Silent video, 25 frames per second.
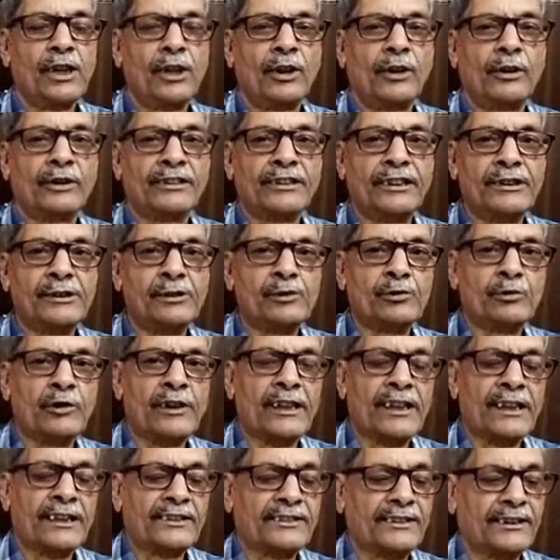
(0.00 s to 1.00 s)
और ये
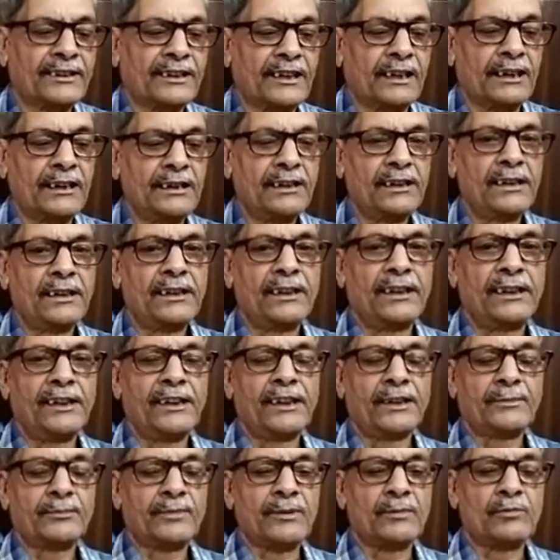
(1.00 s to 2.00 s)
न्यूक्लिक एसिड का
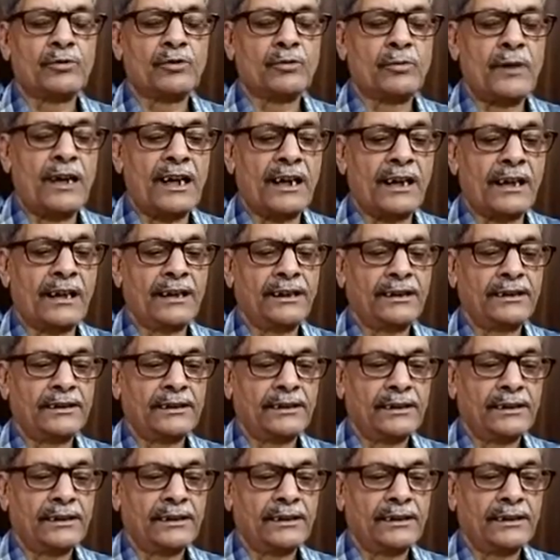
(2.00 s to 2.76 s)
एक प्रमुख भाग है